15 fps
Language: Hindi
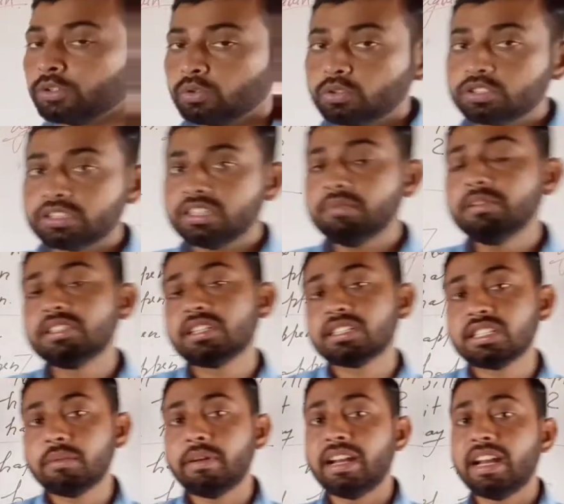तो जितने भी
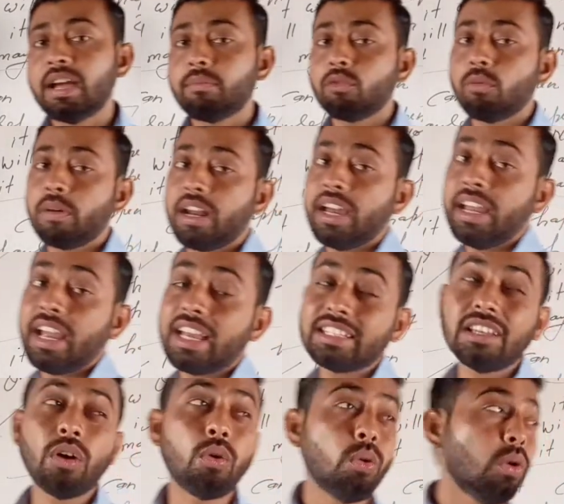स्ट्रक्चर मैंने आपको पढ़ाए
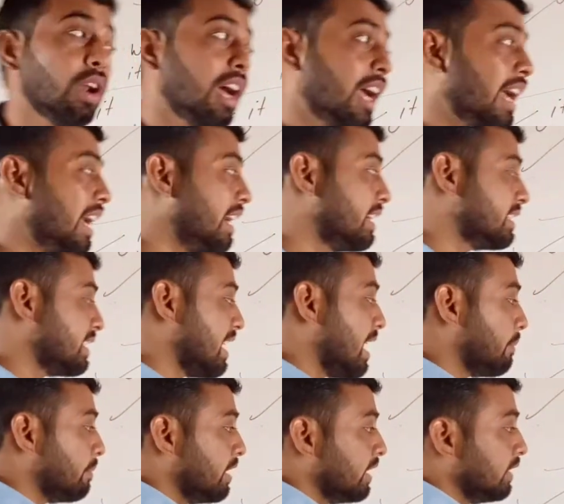ऐसा हो रहा है इट्स
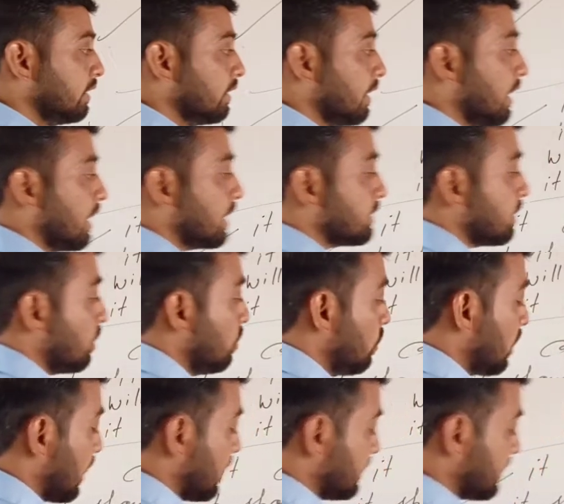हैपनिंग ऐसा हो
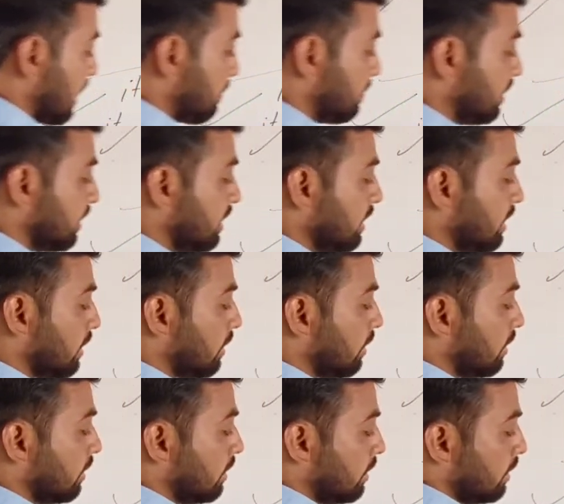रहा है इट्स हैपनिंग हियर
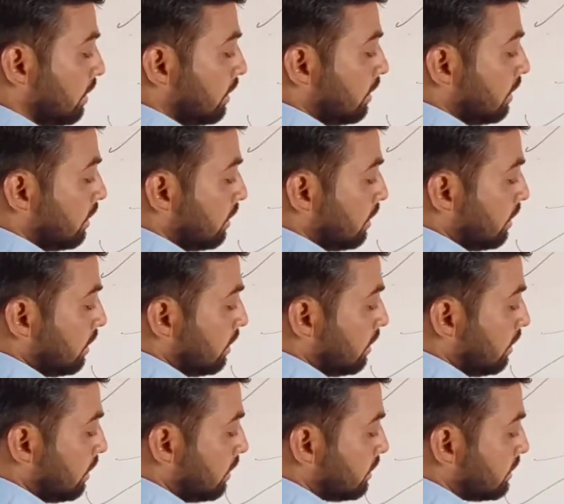
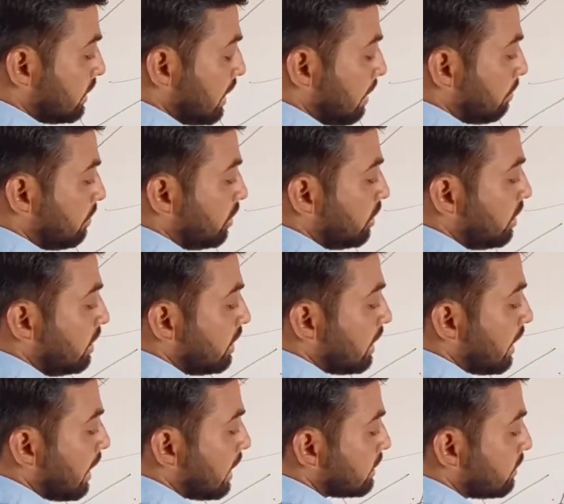इट्स हैपनिंग
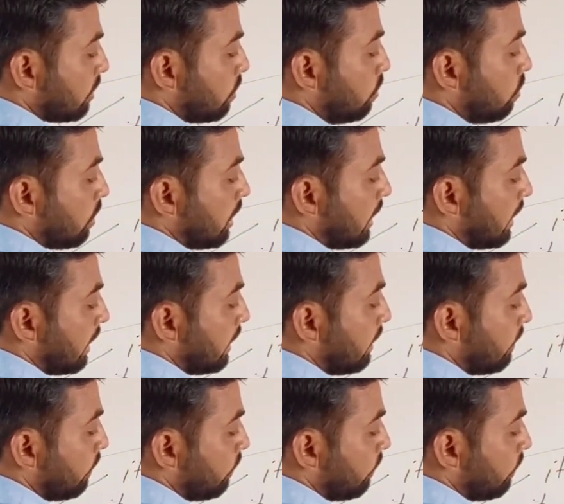हियर ऐसा हो रहा है